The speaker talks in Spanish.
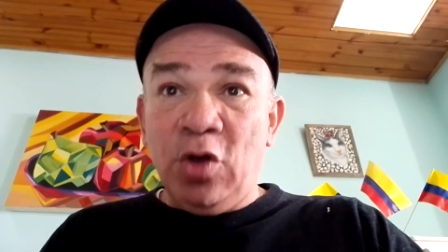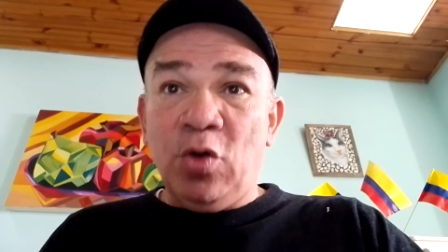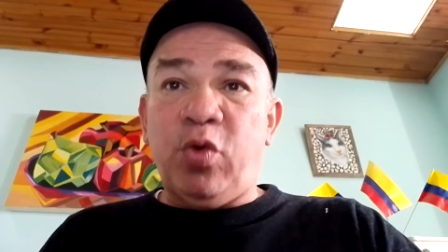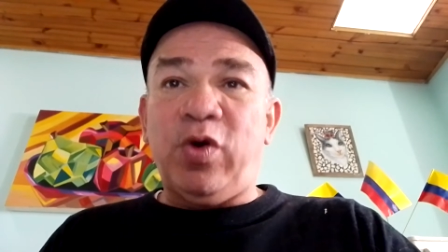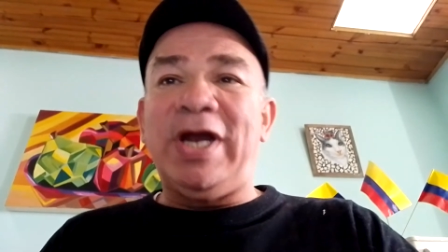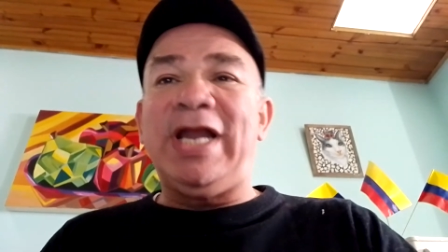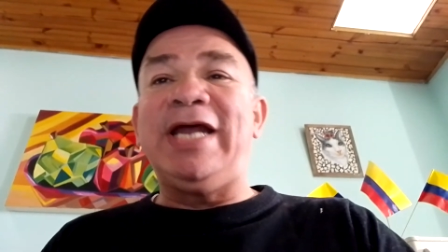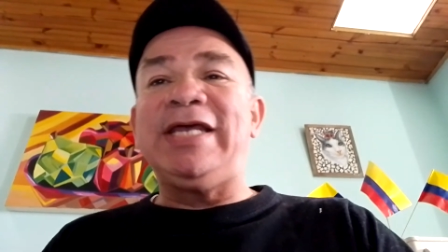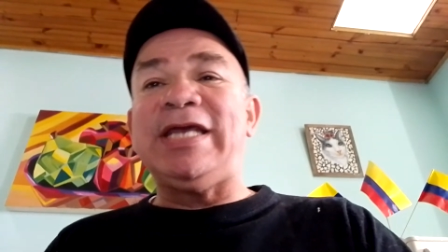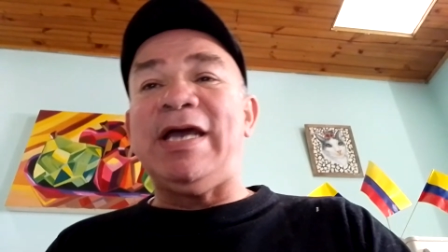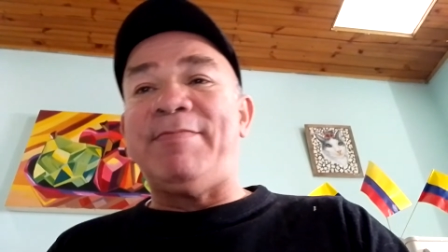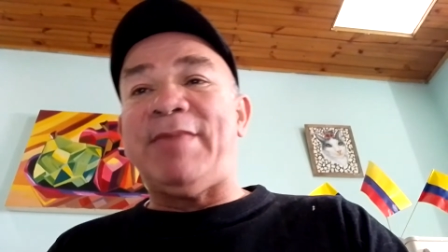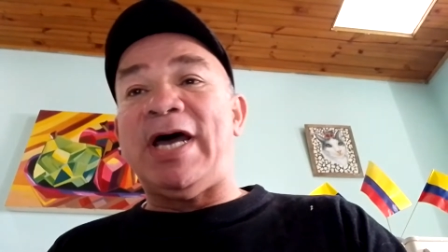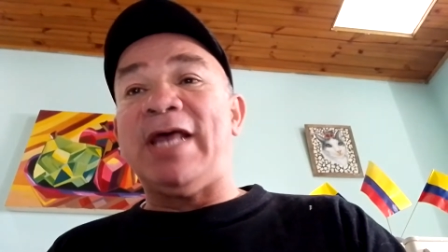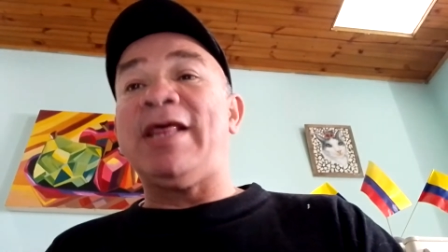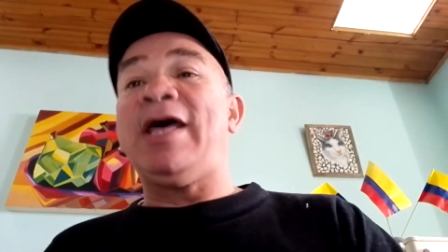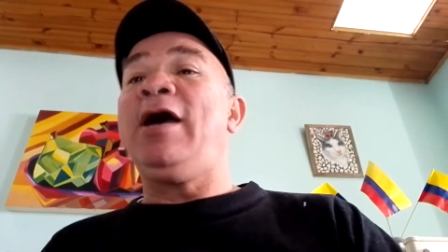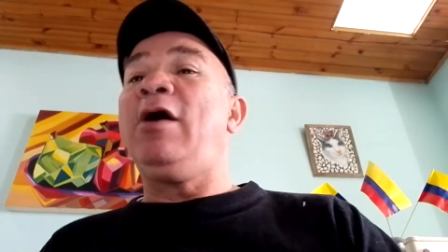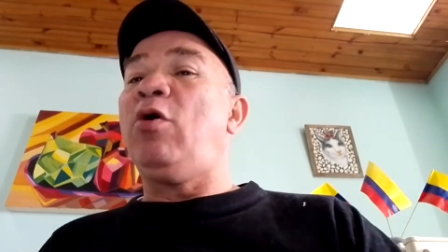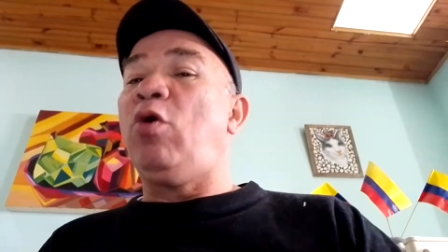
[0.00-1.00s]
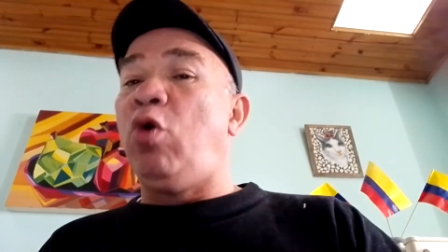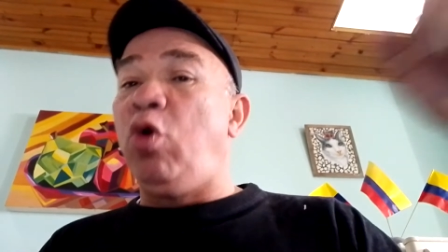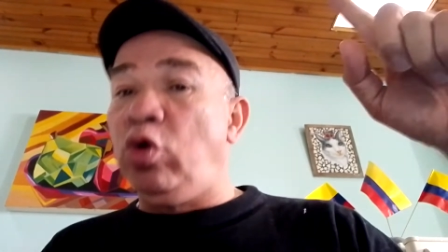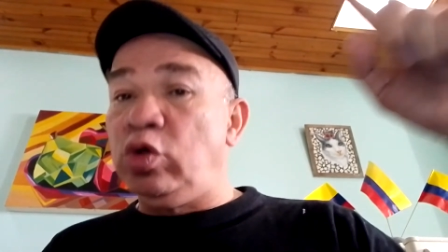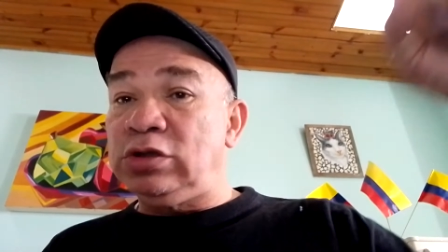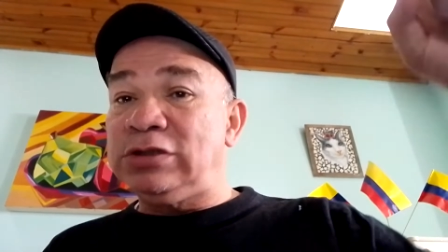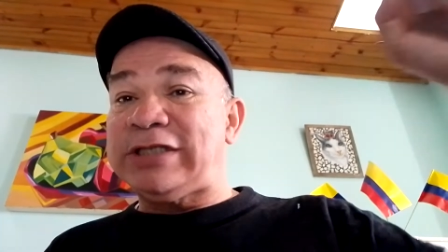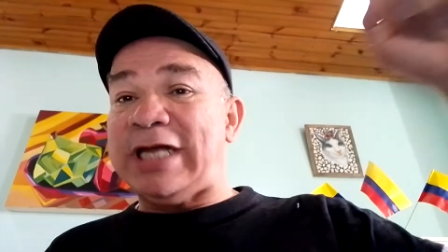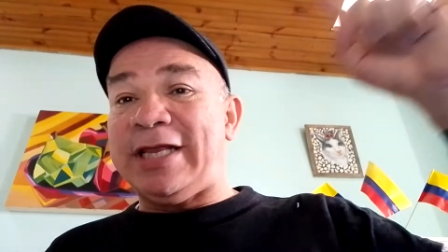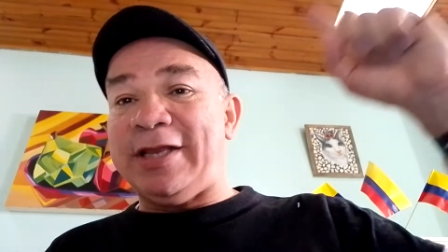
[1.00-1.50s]
Fue la llamada
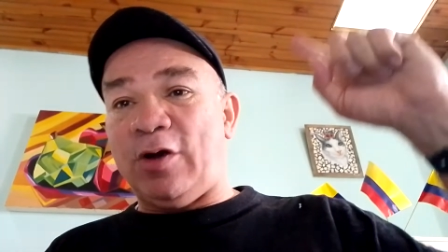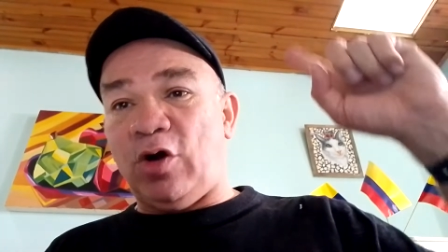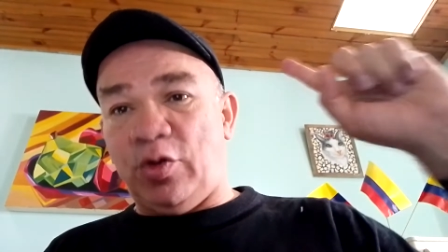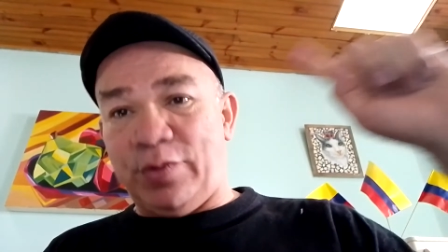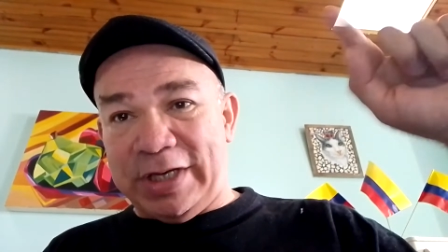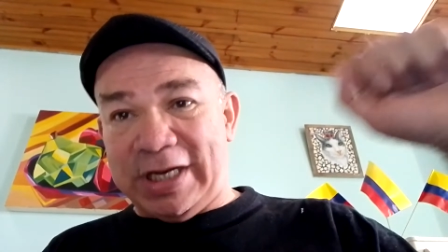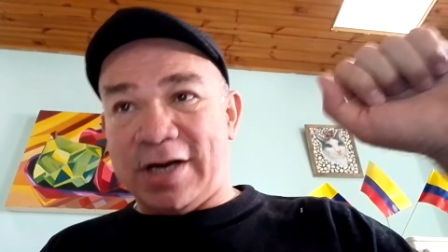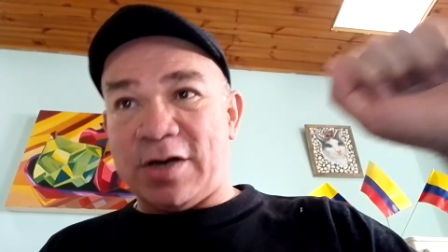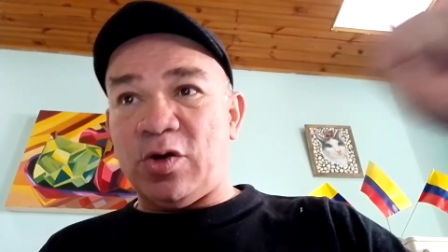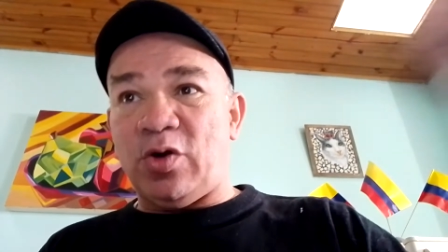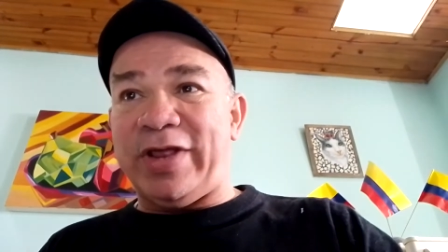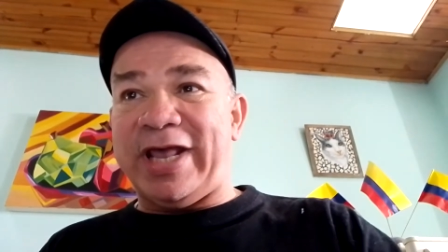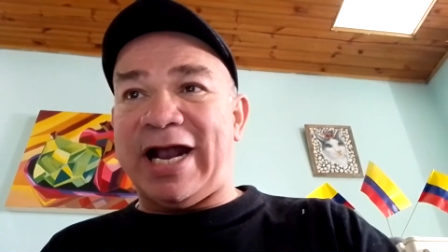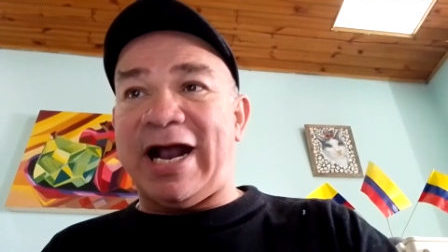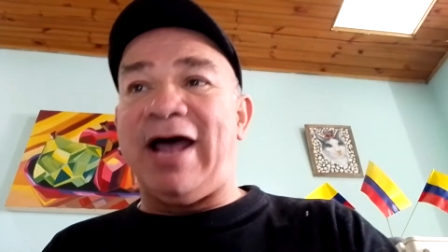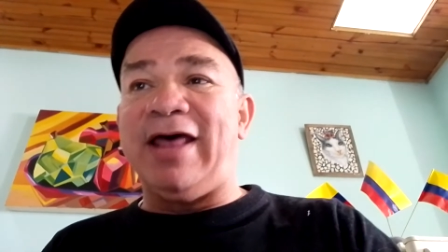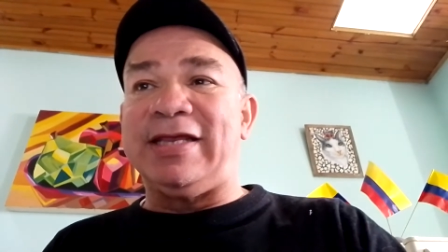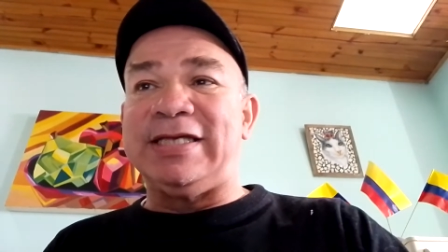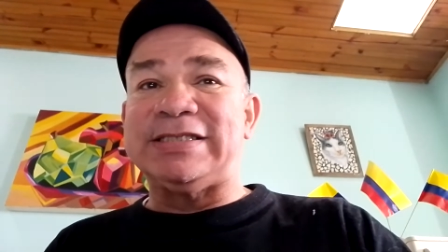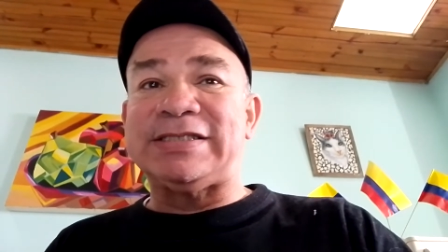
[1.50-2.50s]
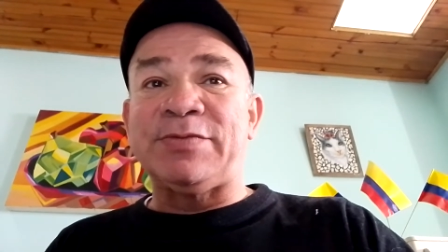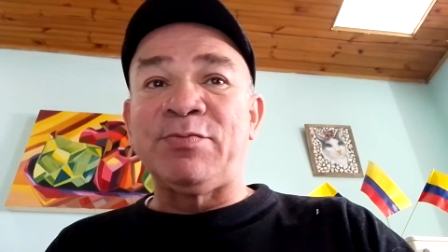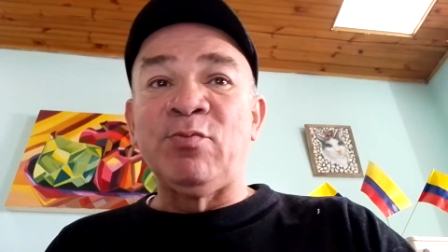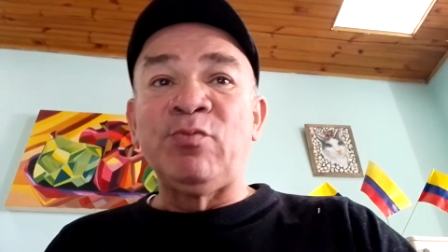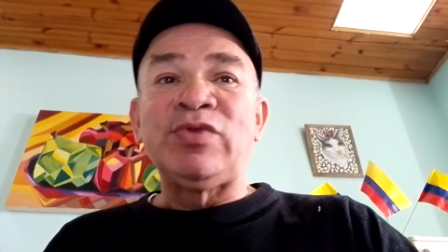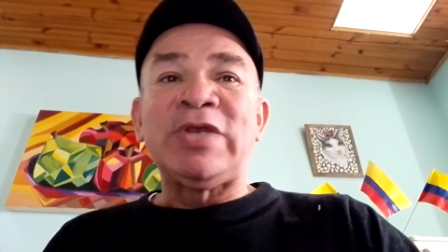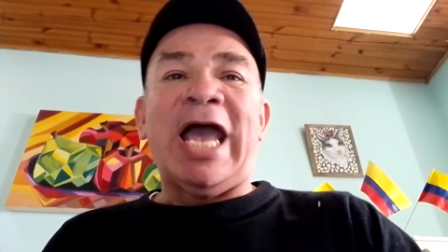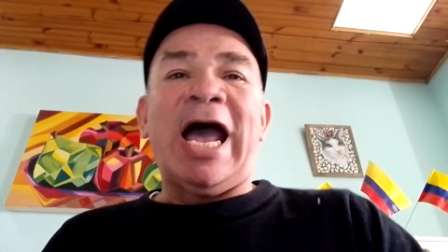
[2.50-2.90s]
Junta de Gobierno de Cádiz